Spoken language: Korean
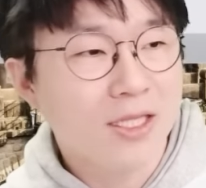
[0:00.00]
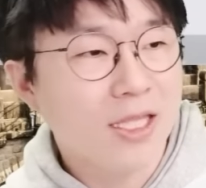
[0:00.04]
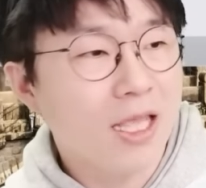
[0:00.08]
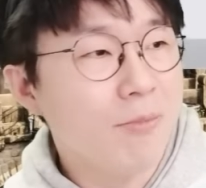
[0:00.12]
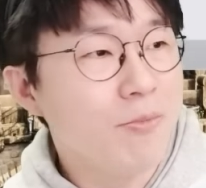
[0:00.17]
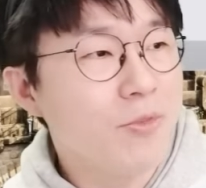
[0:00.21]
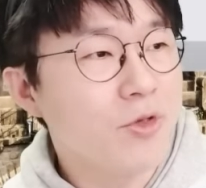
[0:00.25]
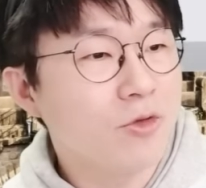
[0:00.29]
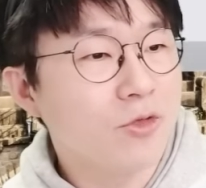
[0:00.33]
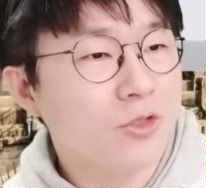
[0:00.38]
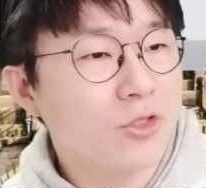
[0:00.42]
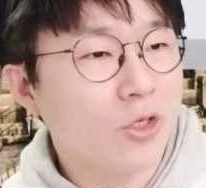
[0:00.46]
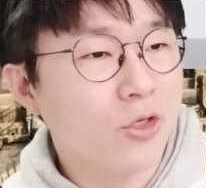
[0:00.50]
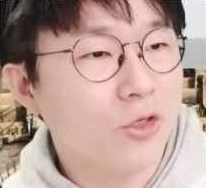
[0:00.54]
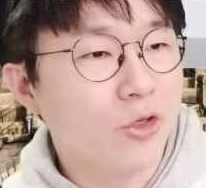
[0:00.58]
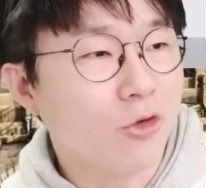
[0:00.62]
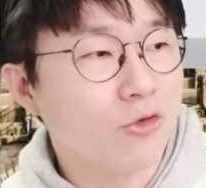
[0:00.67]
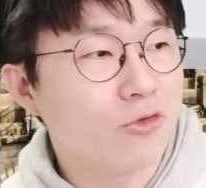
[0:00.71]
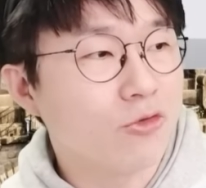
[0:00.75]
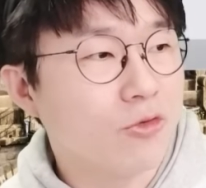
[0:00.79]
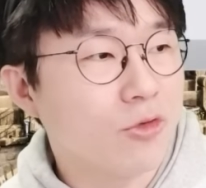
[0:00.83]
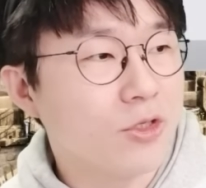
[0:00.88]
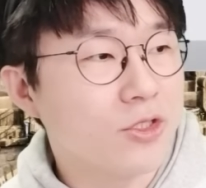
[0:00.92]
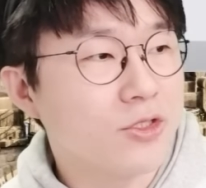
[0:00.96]
대한민국 저
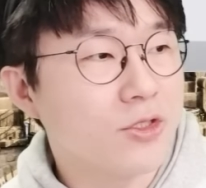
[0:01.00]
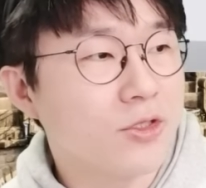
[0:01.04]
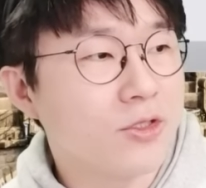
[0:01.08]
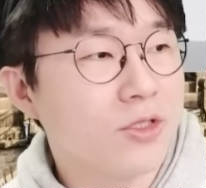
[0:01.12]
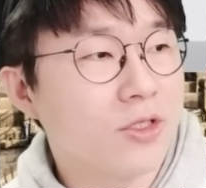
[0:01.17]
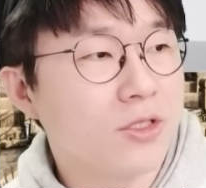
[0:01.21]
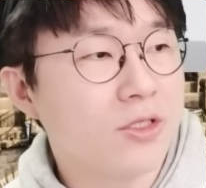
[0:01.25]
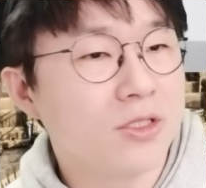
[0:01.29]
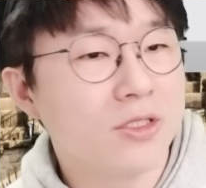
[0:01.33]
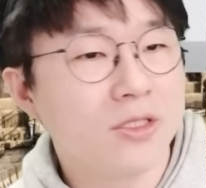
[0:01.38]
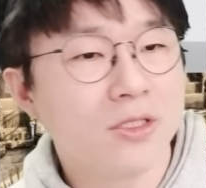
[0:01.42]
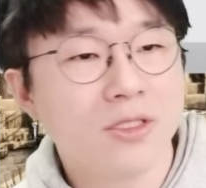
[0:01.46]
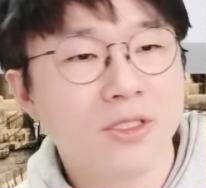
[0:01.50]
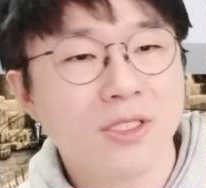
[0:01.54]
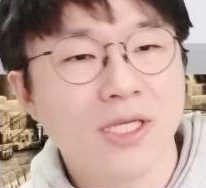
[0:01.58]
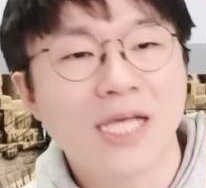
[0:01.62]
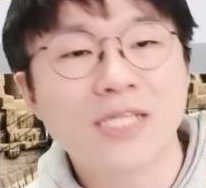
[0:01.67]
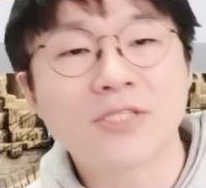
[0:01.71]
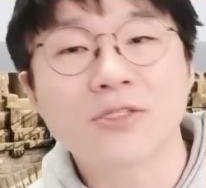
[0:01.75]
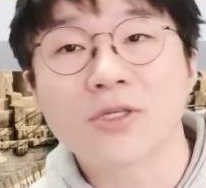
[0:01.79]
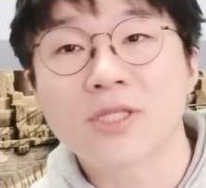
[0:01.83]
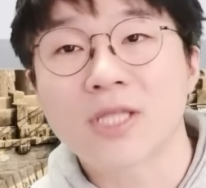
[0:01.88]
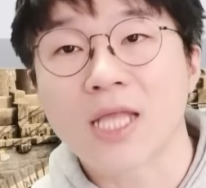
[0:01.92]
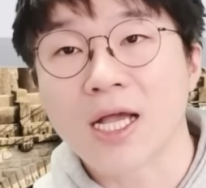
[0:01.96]
영유권 선언을
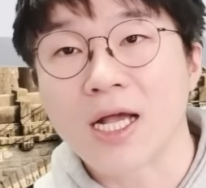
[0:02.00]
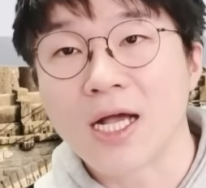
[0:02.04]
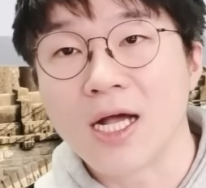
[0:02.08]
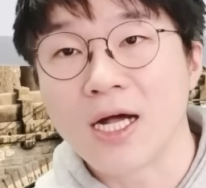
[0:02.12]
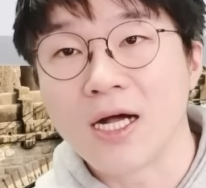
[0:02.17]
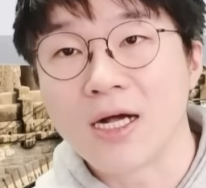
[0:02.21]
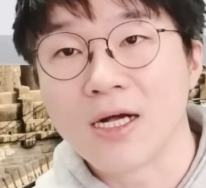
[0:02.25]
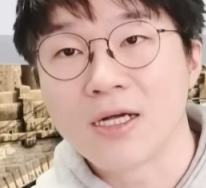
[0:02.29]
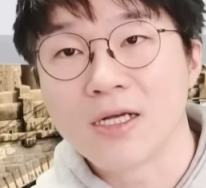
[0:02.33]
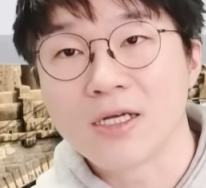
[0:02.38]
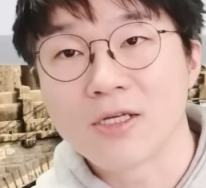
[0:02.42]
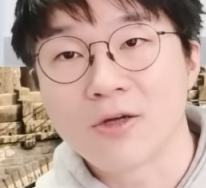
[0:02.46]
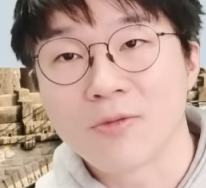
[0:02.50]
했었다가